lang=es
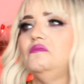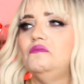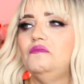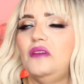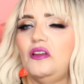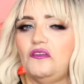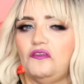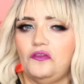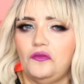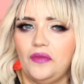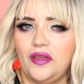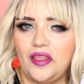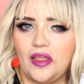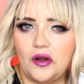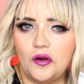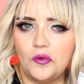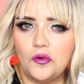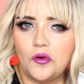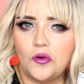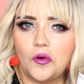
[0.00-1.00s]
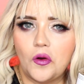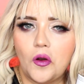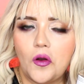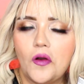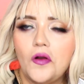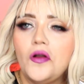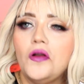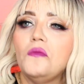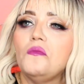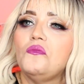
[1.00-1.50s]
perfume de
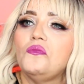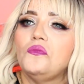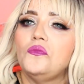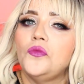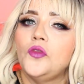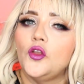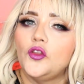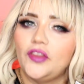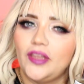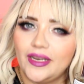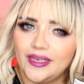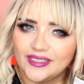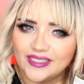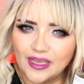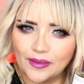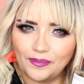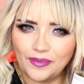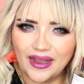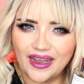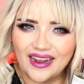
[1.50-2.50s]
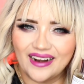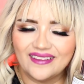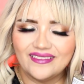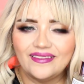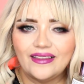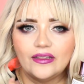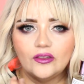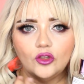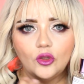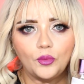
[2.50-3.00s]
lujo, no tienes que pagar
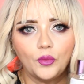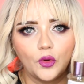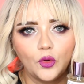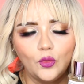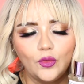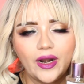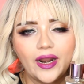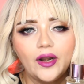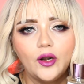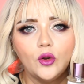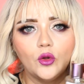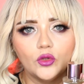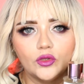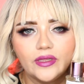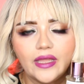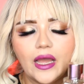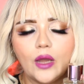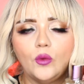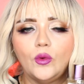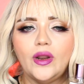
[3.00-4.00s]
tanto por una nota,